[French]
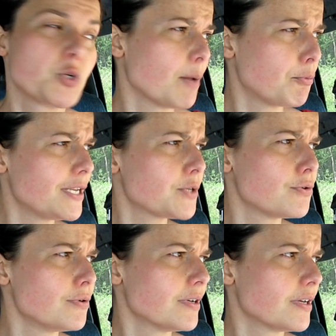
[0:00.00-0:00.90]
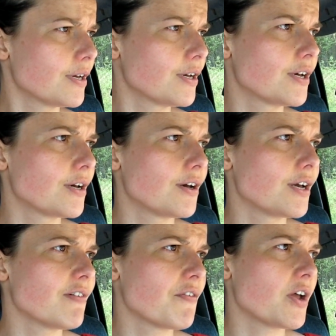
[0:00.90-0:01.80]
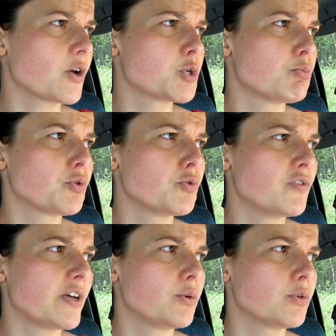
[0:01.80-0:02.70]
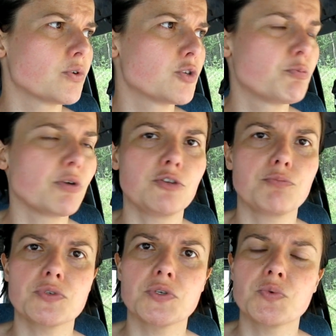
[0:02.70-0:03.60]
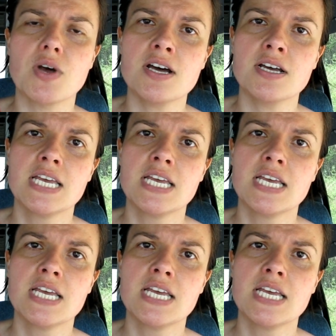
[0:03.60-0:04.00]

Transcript: suis un peu déçue. il va falloir que je me trouve un autre spot pour ce soir